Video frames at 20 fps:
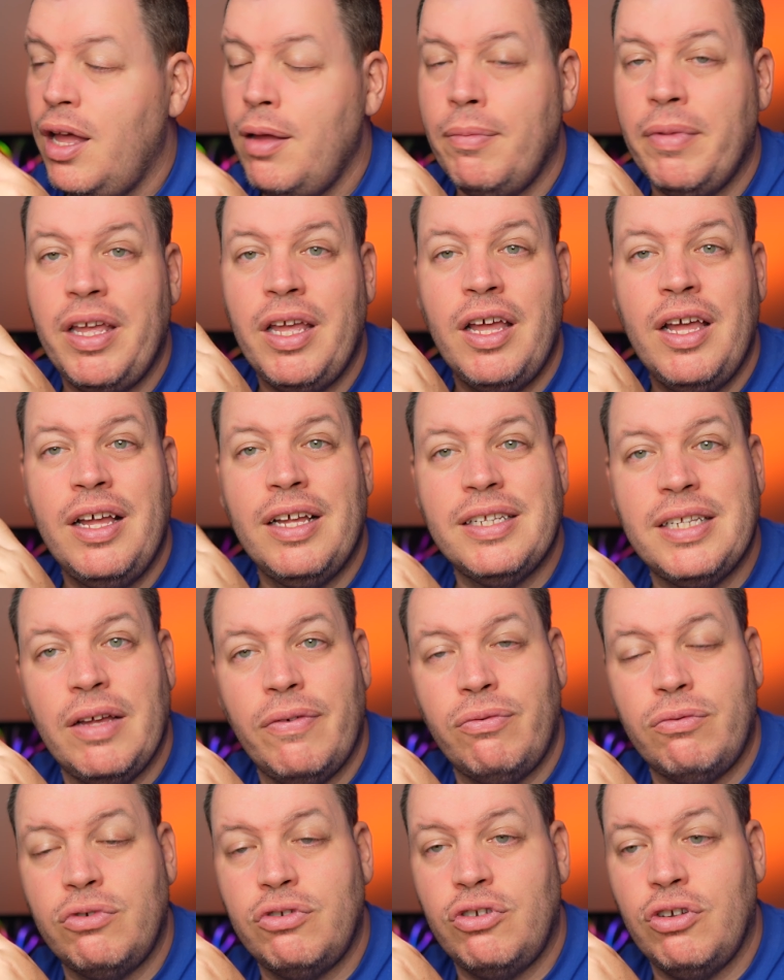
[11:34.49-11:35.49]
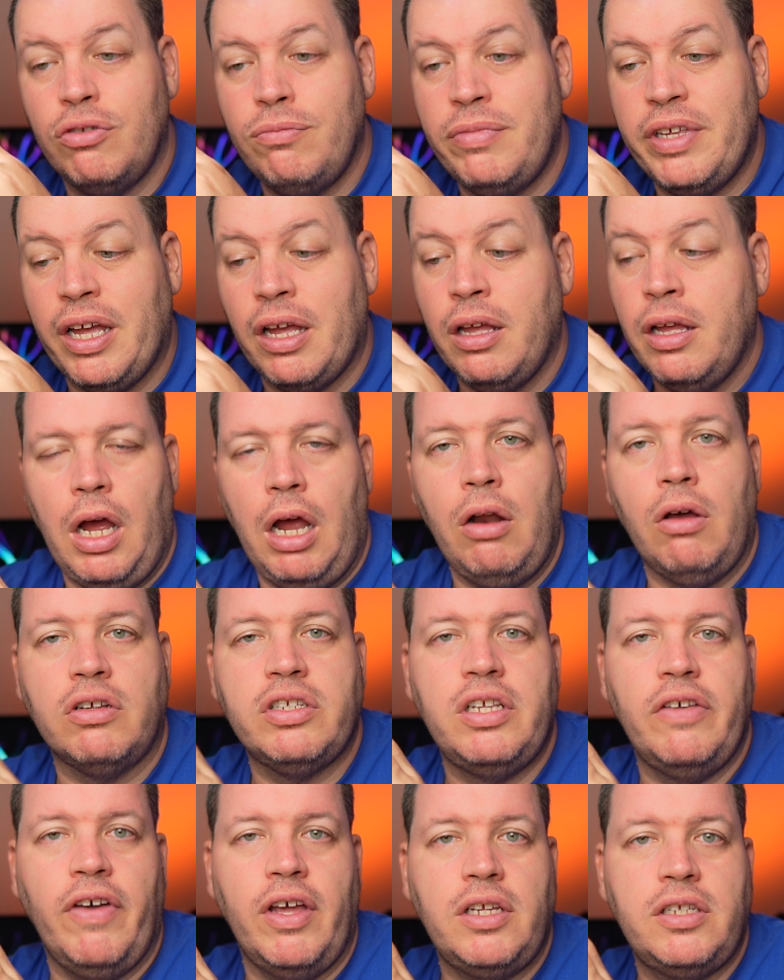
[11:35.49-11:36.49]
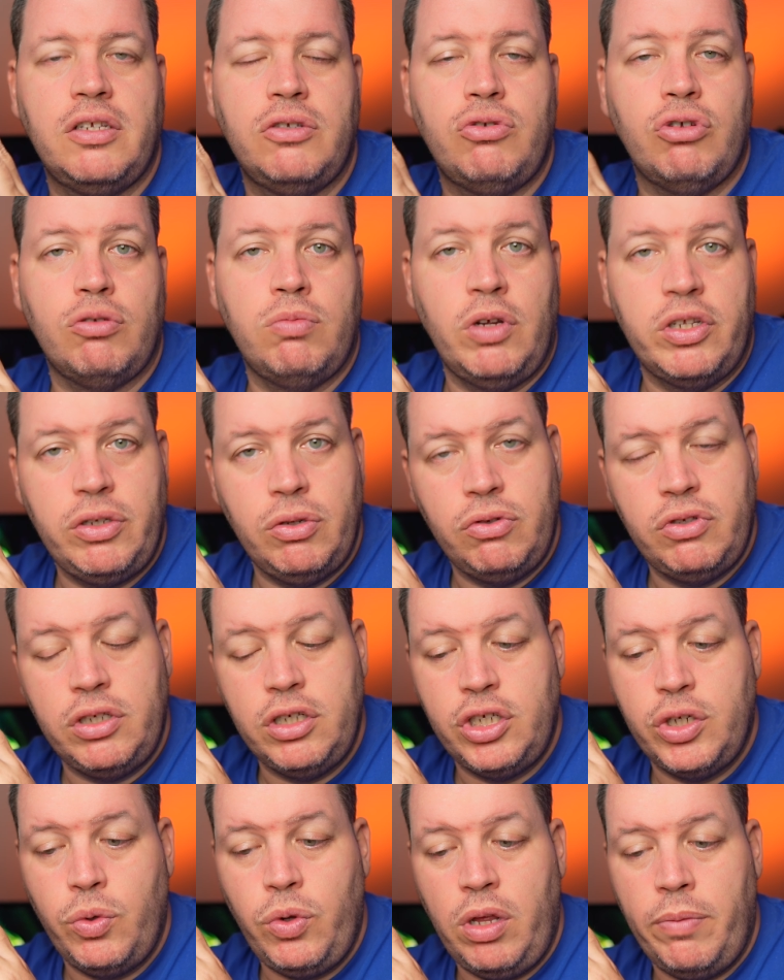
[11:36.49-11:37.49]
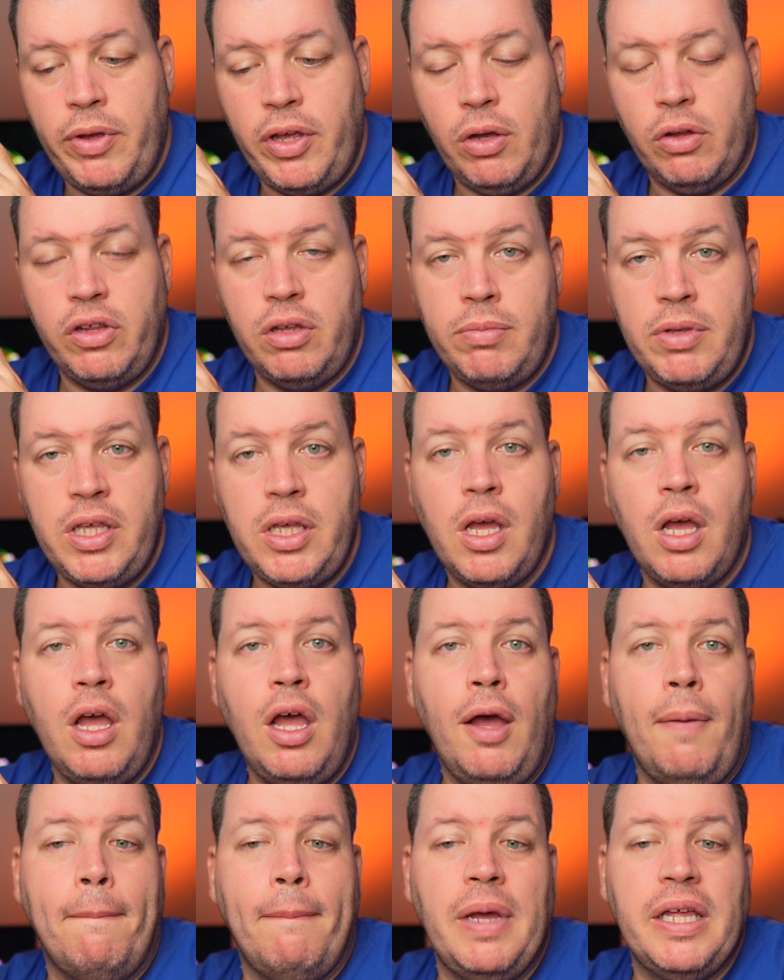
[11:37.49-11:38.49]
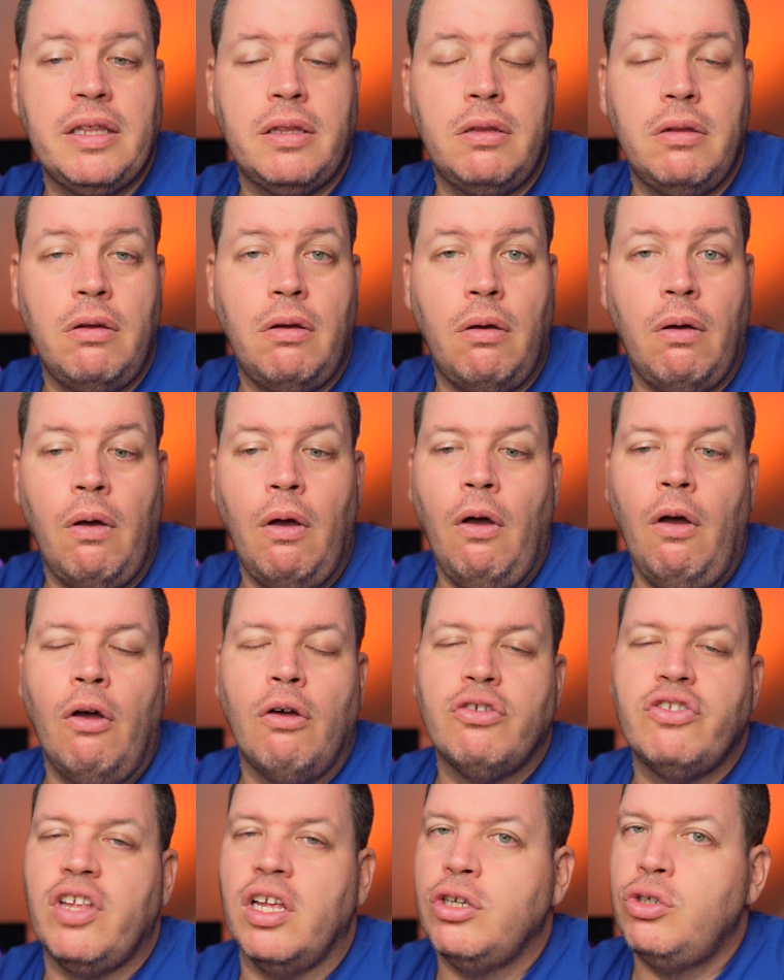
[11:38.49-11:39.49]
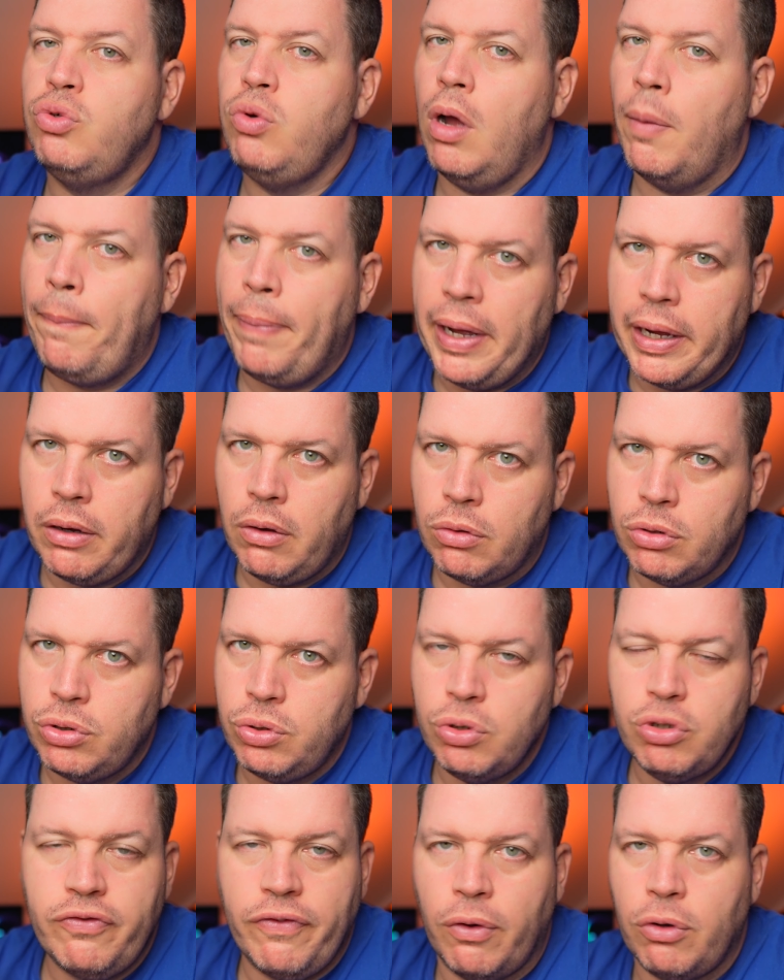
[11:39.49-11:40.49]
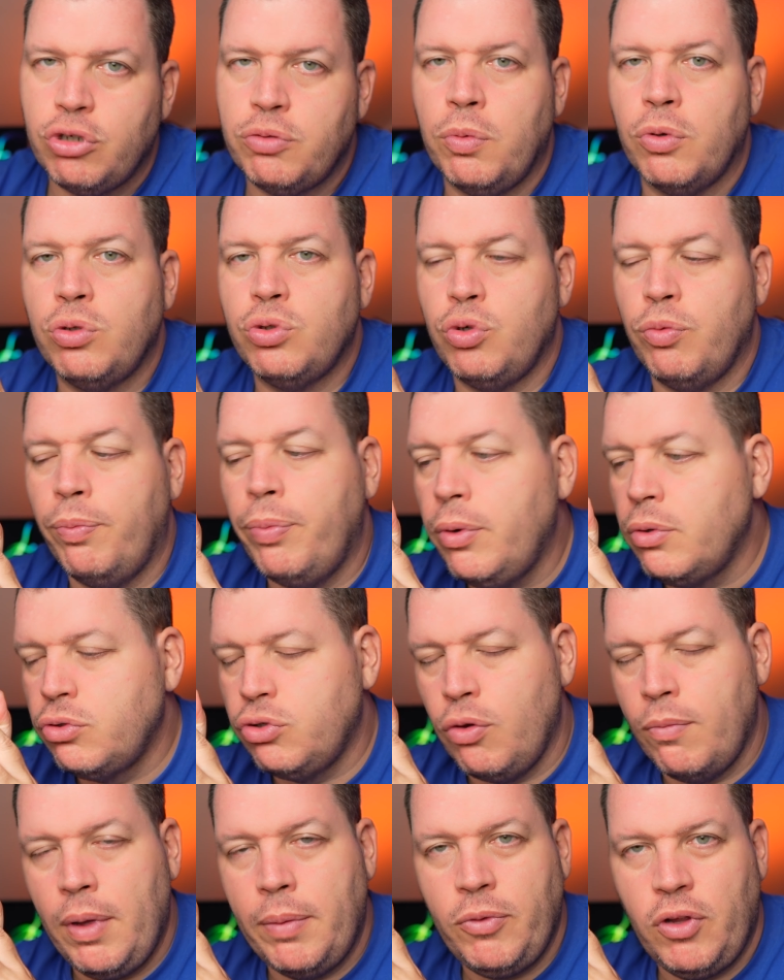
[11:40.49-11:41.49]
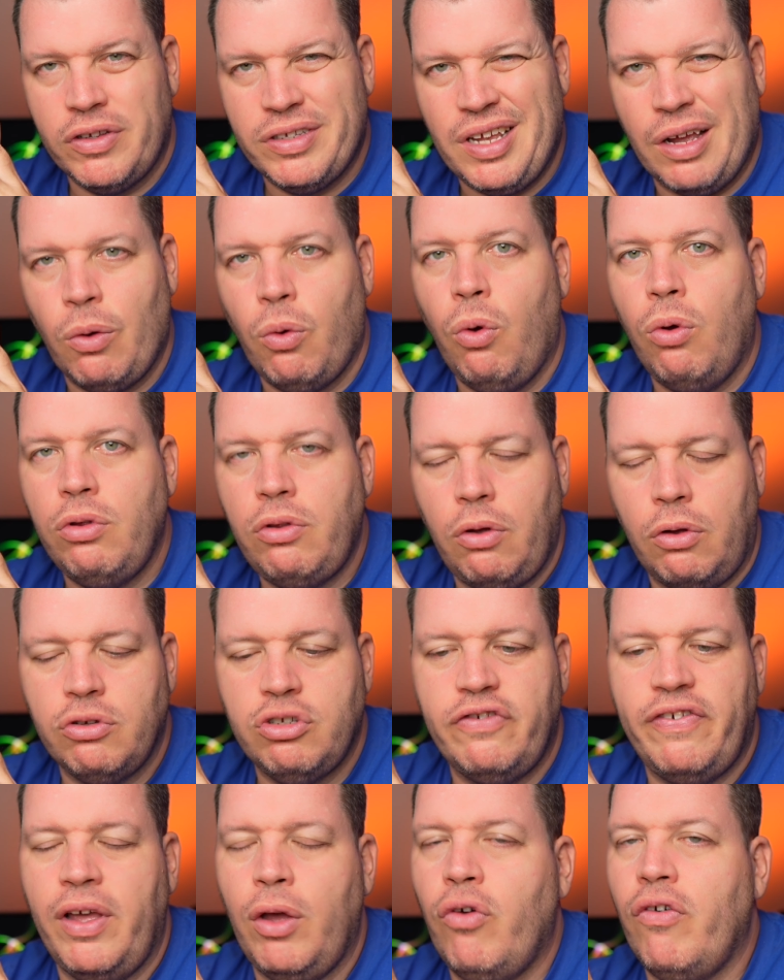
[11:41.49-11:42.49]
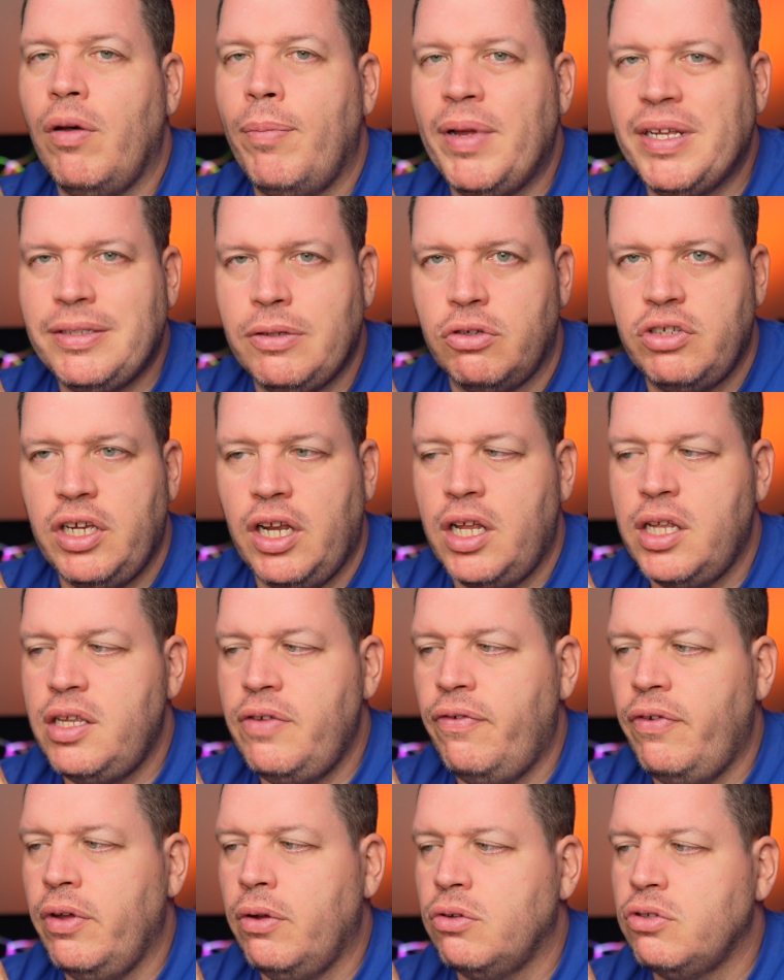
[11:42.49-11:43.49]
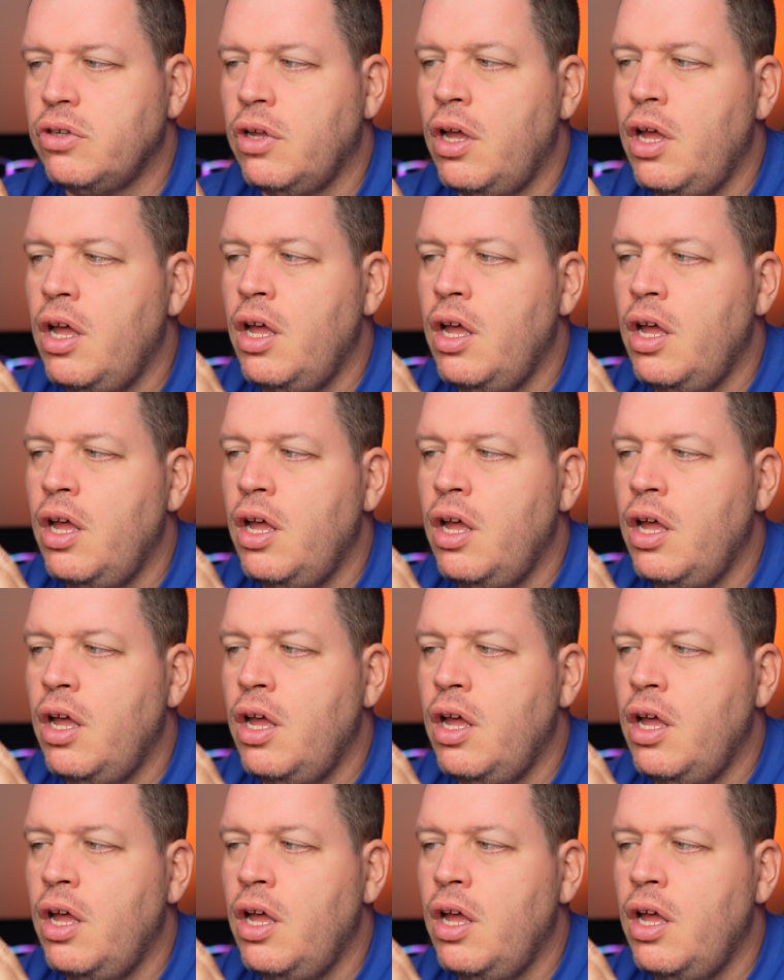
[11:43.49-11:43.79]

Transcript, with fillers: Mais ça fonctionne bien. Alors c'est vrai que c'est sur ce boîtier aussi que j'ai eu les meilleurs débits. Maintenant, ça se joue à pas grand chose, franchement, je pense que même dans un gros transfert, on va pas sentir la différence.